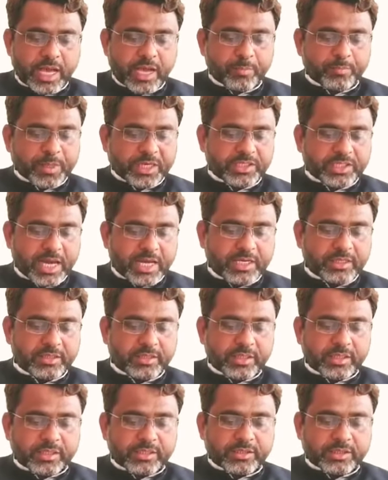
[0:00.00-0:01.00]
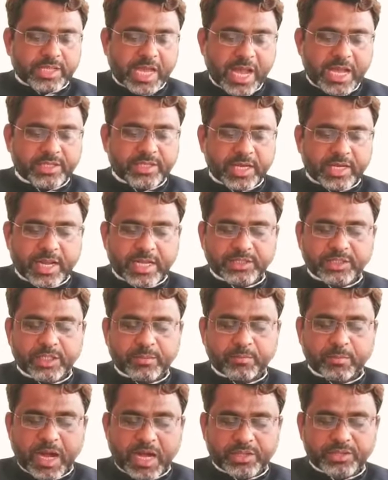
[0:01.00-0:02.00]
प्रचारित सहायता राशि
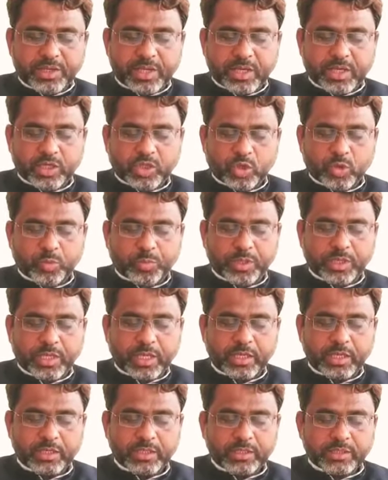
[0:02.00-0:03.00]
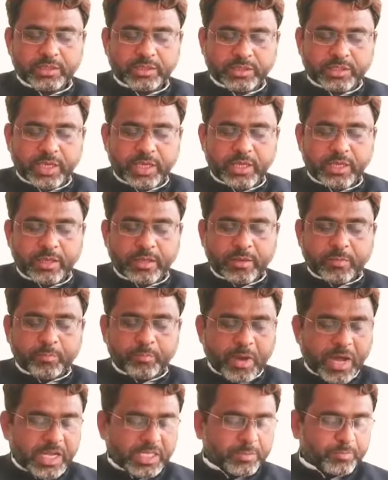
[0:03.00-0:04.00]
मात्र एक हजार रूपया ऐसी
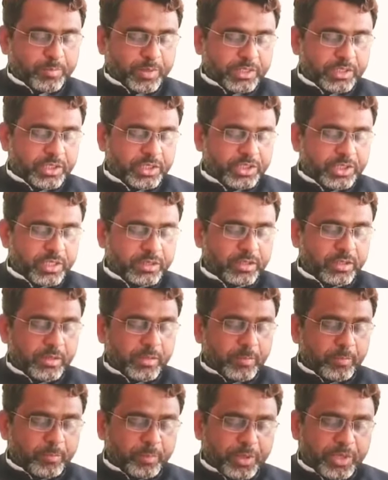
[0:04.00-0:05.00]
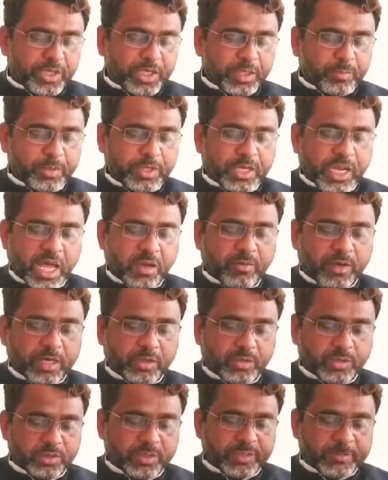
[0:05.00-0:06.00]
पाँच प्रतिशत पीड़ित भी
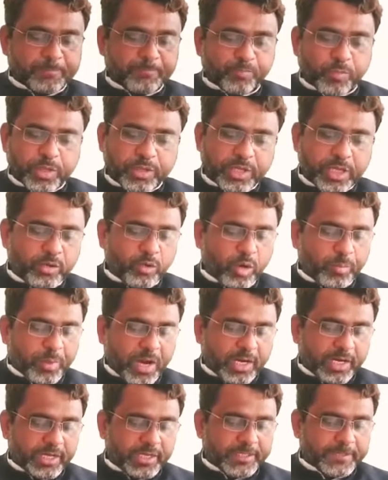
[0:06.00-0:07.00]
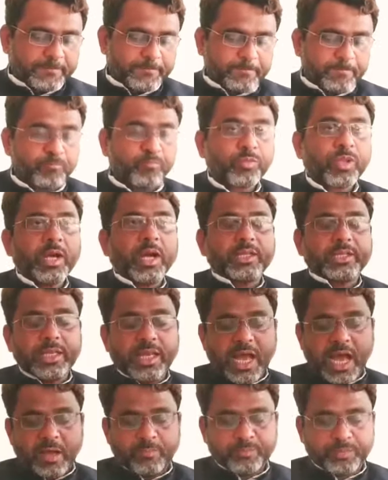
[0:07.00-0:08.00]
लाभान्वित नहीं हो पा रहे
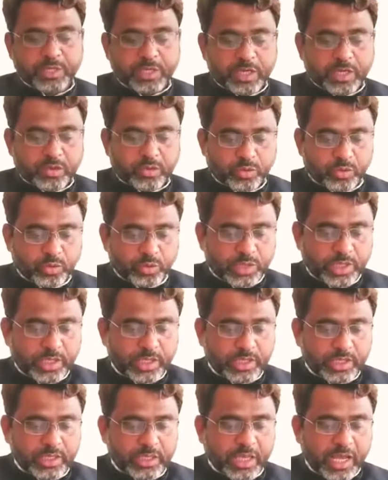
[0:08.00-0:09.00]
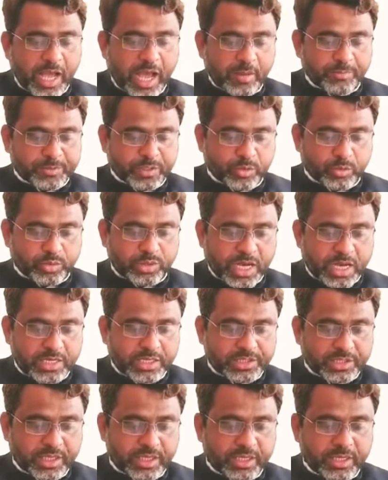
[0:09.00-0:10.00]
अतः आपसे अनुरोध है आपसे
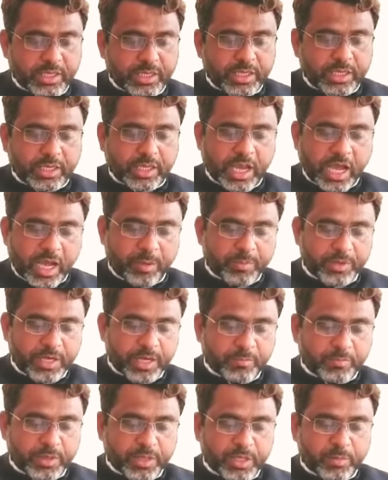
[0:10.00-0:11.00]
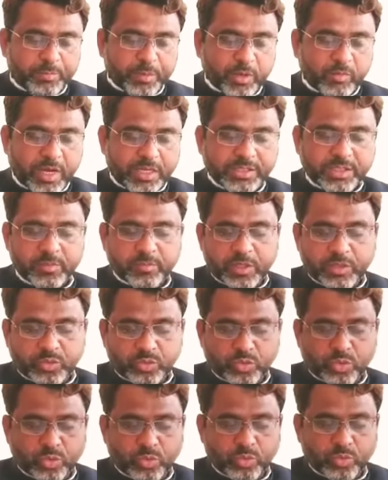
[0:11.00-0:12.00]
गुजारिश है कि अभिलम्ब इन प्रवासी
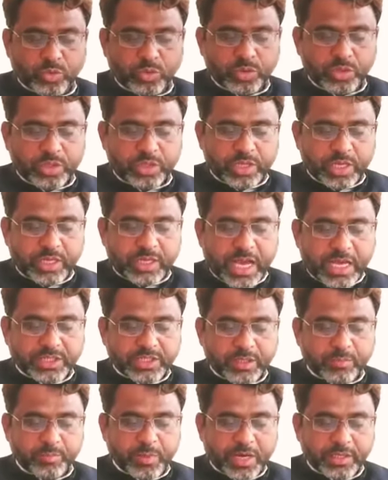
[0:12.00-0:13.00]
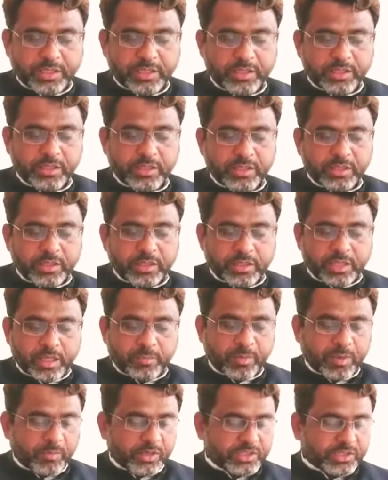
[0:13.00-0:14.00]
मजदूरों के राशन पानी की
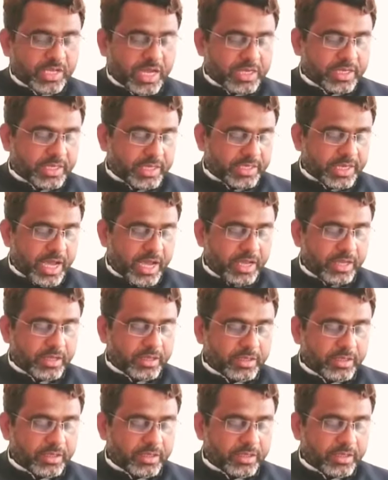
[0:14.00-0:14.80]
व्यवस्था की जाए